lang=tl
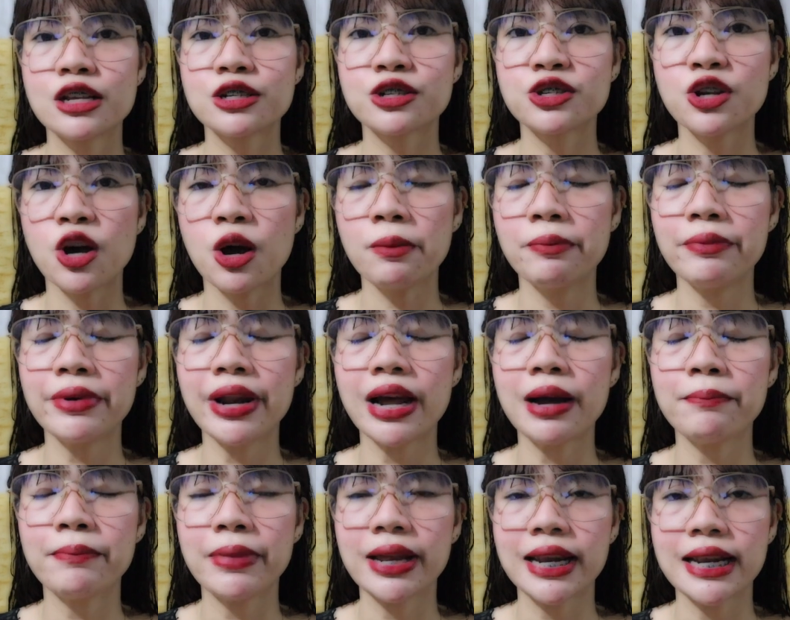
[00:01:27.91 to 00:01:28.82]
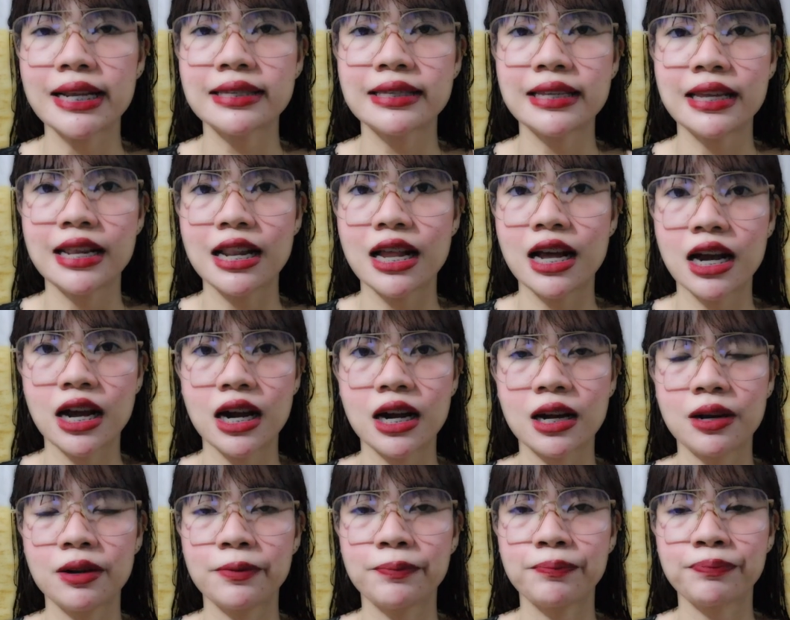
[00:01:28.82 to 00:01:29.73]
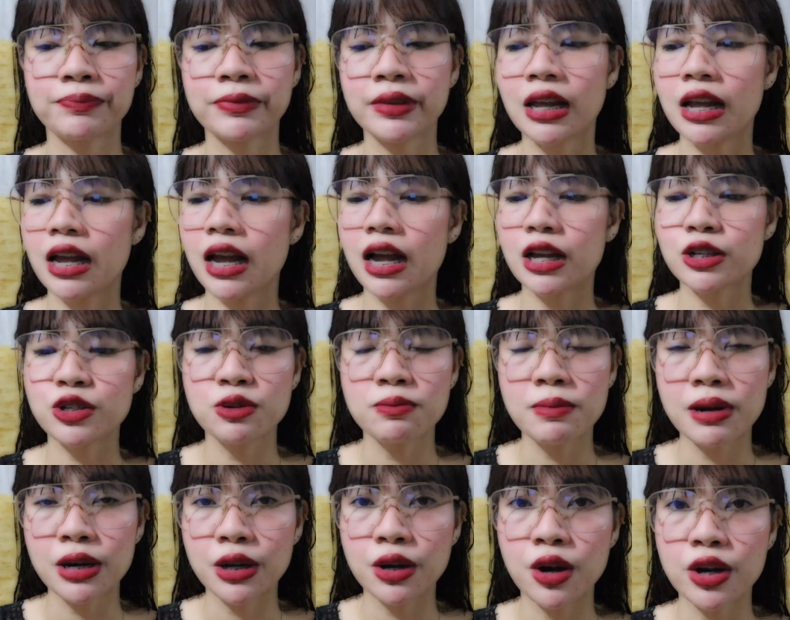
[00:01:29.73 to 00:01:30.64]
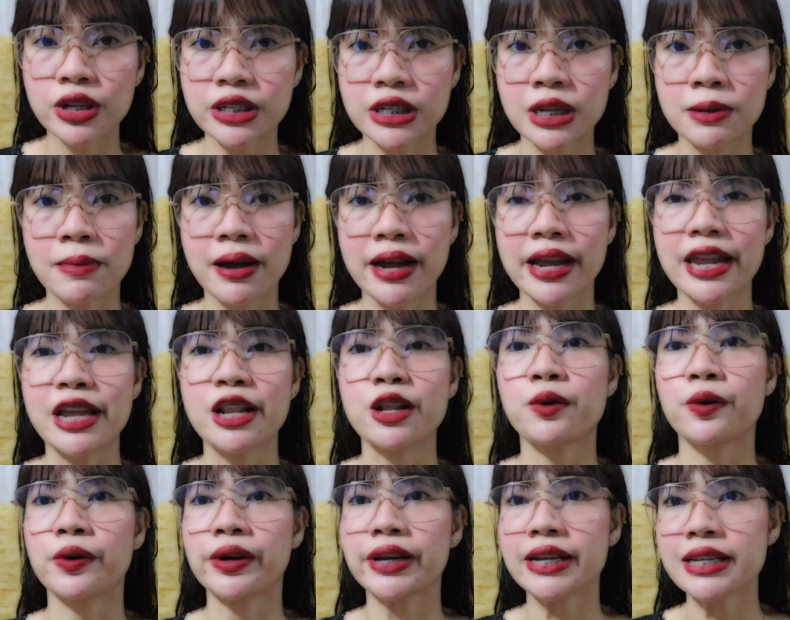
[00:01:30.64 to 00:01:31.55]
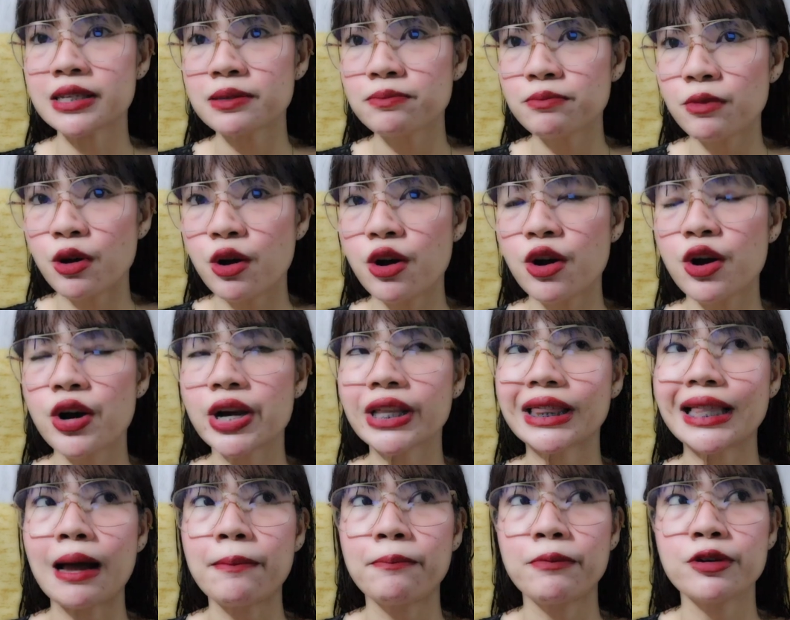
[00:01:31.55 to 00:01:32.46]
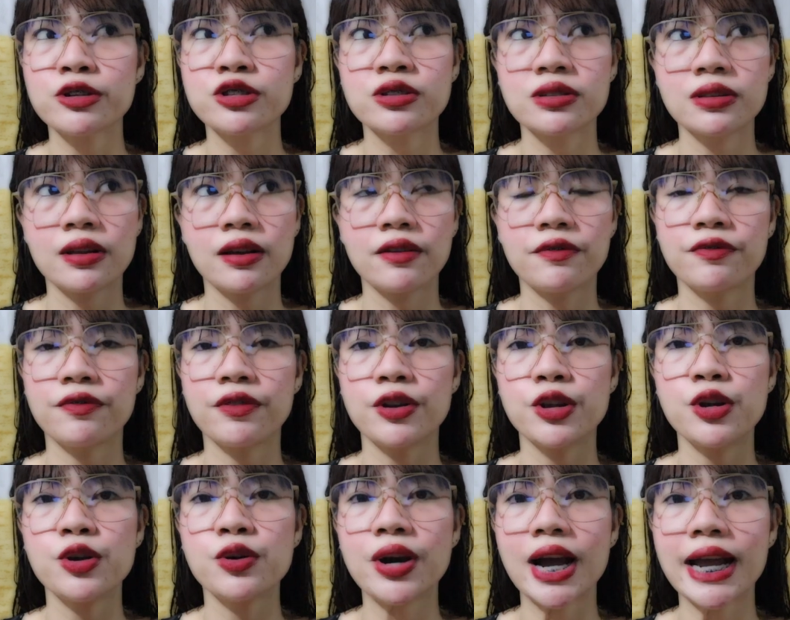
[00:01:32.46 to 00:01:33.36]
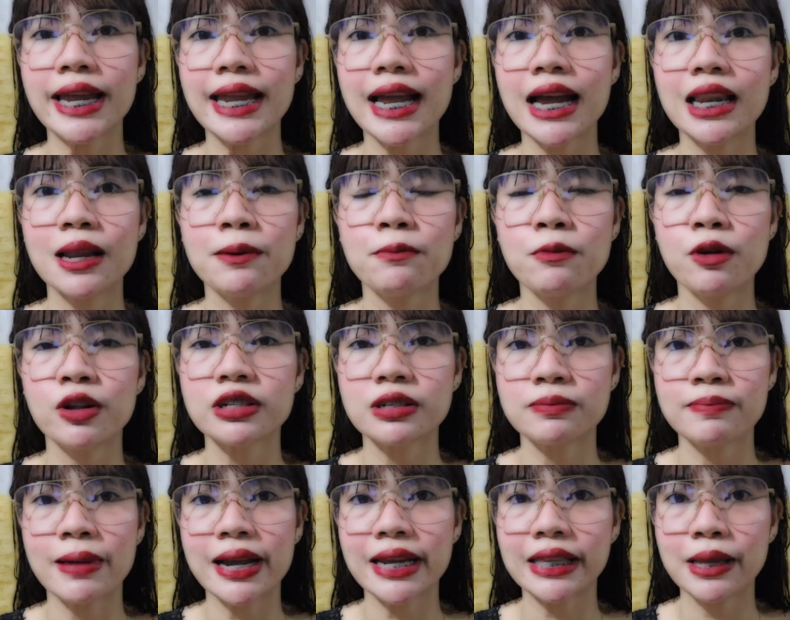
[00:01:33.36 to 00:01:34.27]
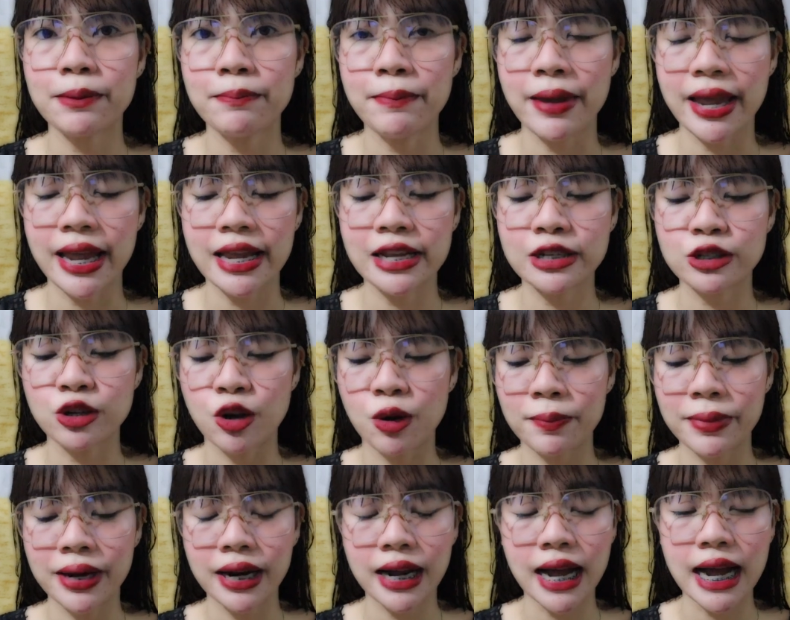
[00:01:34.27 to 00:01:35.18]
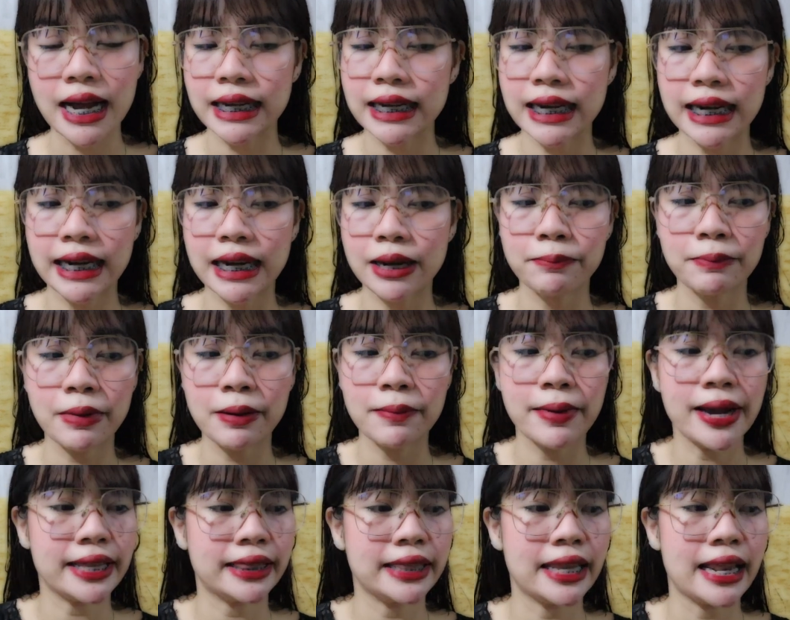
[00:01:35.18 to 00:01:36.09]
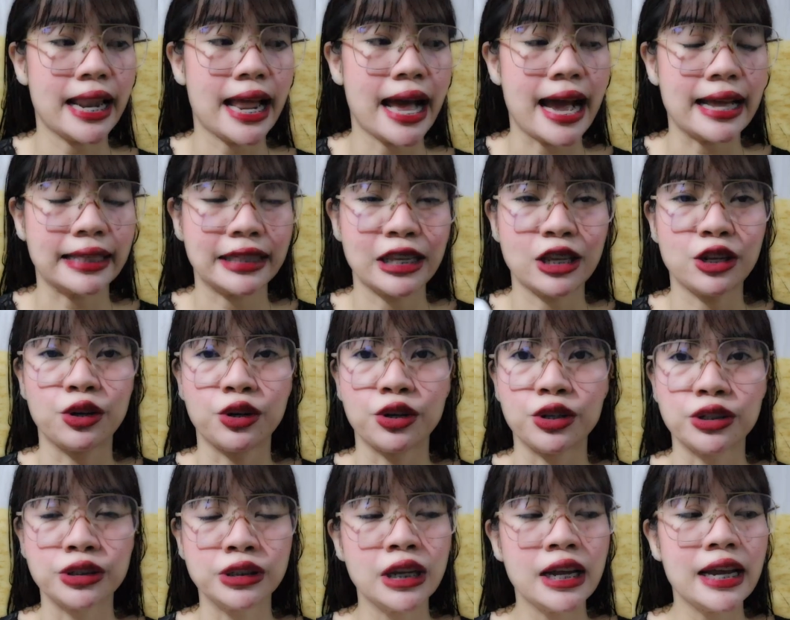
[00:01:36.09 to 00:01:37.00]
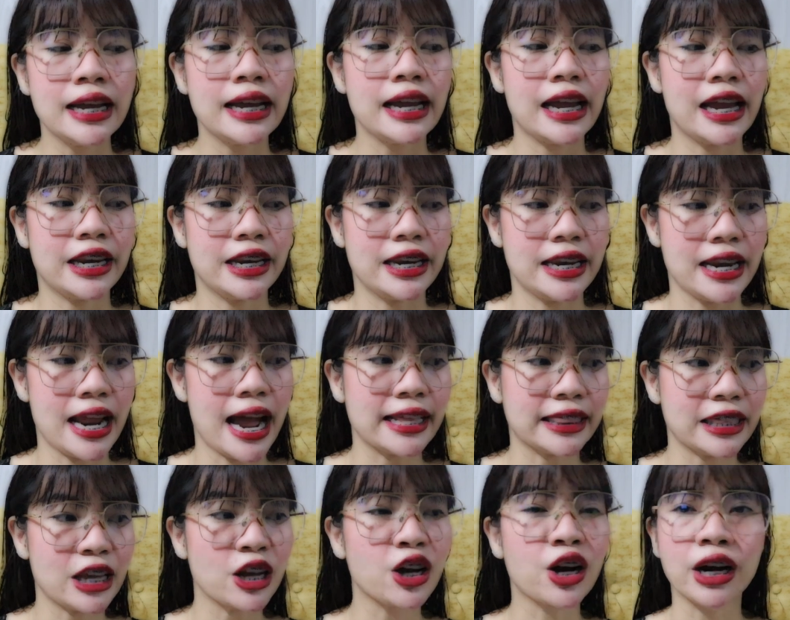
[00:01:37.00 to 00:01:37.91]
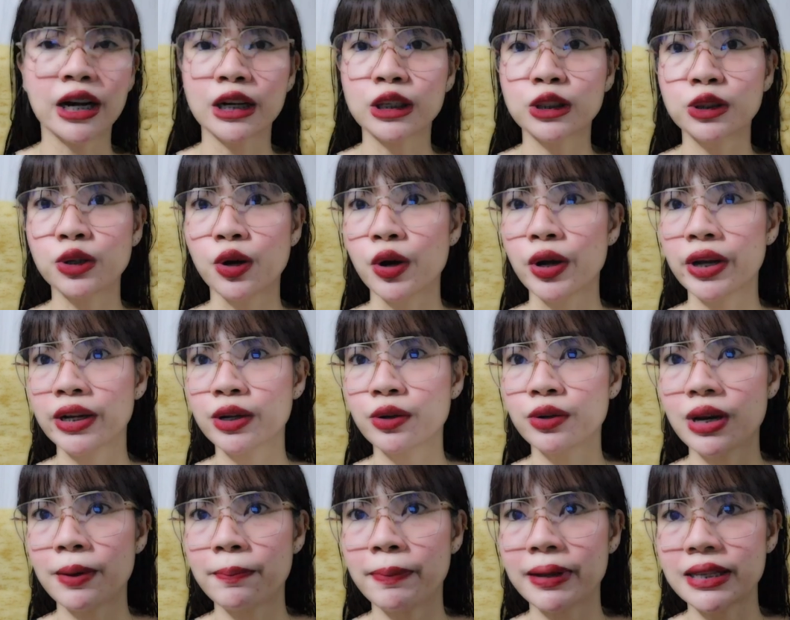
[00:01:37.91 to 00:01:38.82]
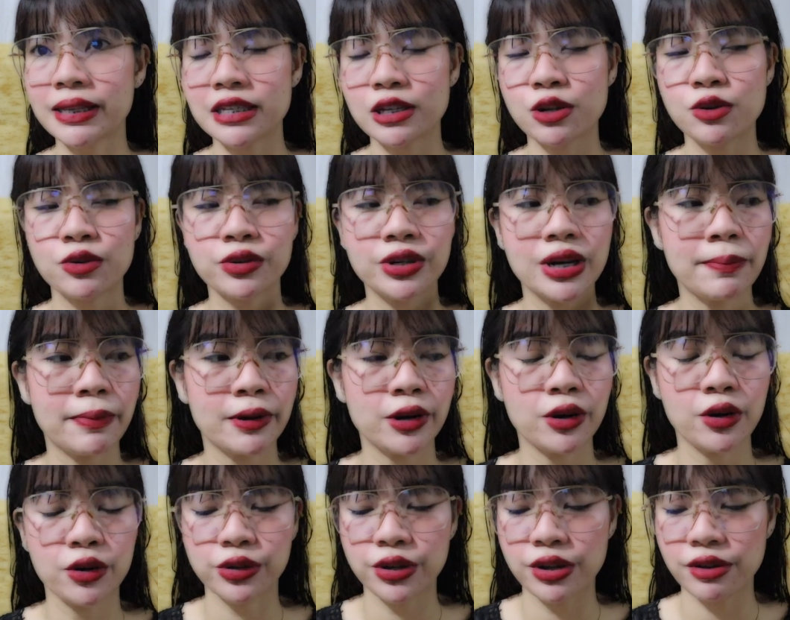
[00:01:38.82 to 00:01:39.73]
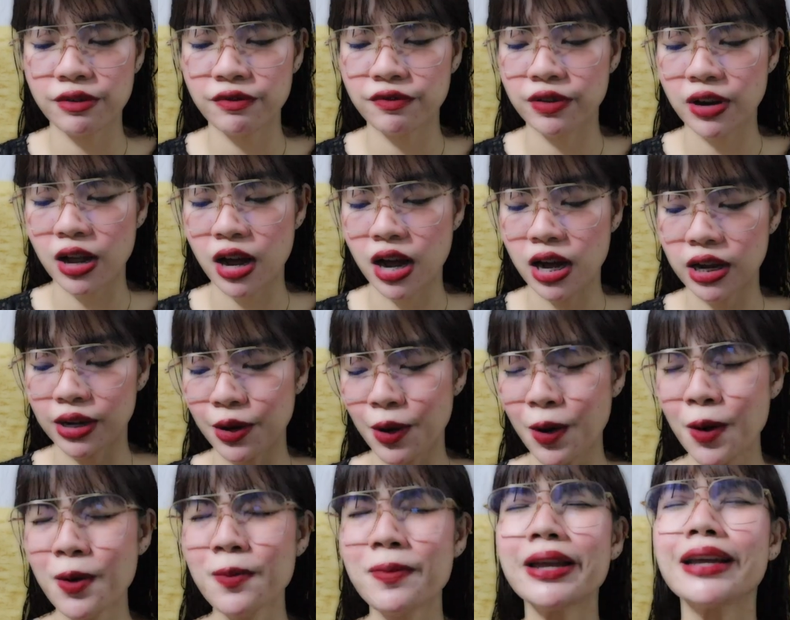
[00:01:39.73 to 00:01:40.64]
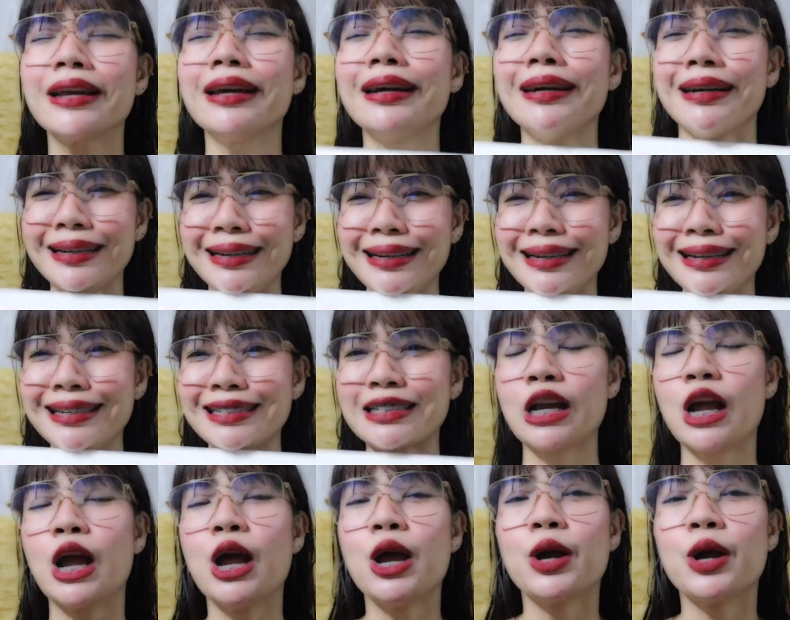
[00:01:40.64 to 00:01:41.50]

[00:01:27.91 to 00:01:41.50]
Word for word: Sobrang bilis nilang sumagot sa mga inquiries mo. Tapos, yung Ayala Malls by the Bay, sobrang ang, ang babait nila ate doon. And ate Gardon, doon, kung, kung napanood niyo yung vlog, oh my gosh!